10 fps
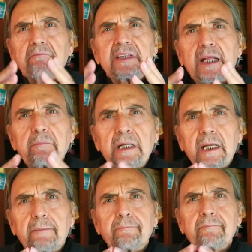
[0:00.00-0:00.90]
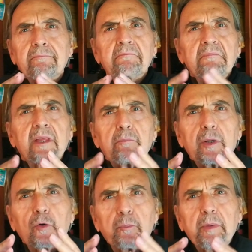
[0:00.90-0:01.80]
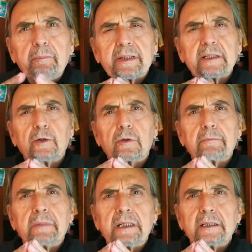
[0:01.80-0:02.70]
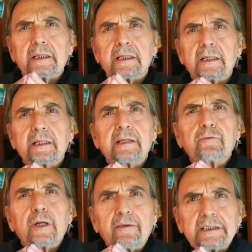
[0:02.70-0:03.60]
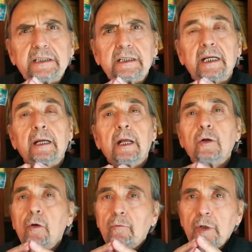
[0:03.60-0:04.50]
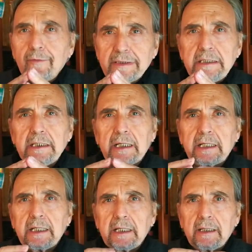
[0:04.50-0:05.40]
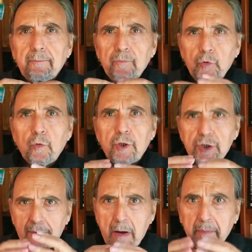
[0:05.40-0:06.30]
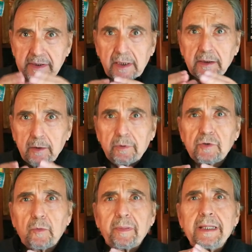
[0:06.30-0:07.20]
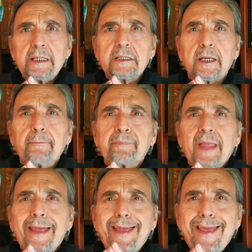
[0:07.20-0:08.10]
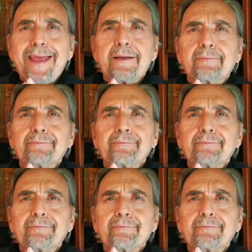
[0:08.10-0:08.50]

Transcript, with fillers: Termine che mi colpì particolarmente. Che voleva dire? No, voleva dire che noi ci eravamo presentati in questo paese e